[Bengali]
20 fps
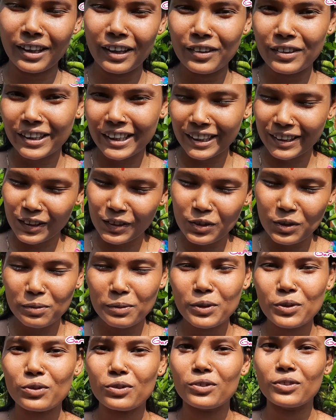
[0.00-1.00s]
কারণ খেতে
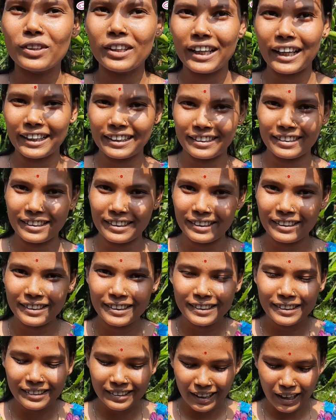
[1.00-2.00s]
খুবই সুন্দর লাগবে
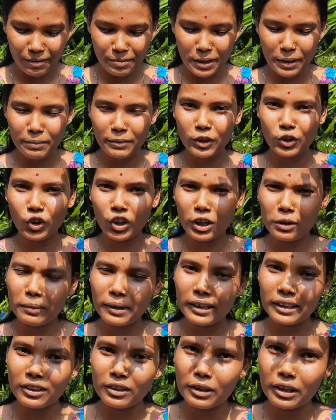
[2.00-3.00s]
আমি এমনি
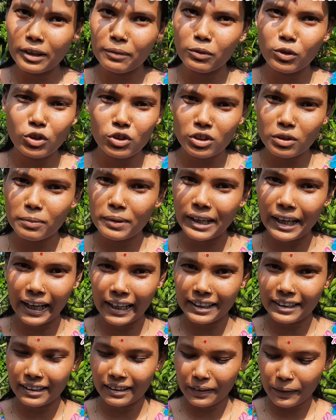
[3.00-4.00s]
নর্মালি মৌসুমি
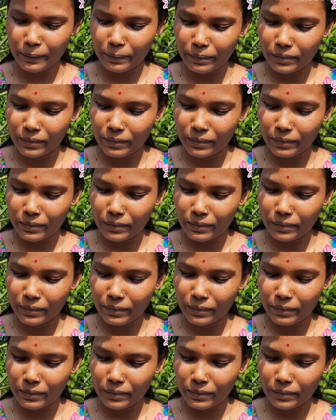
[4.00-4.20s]
খাই না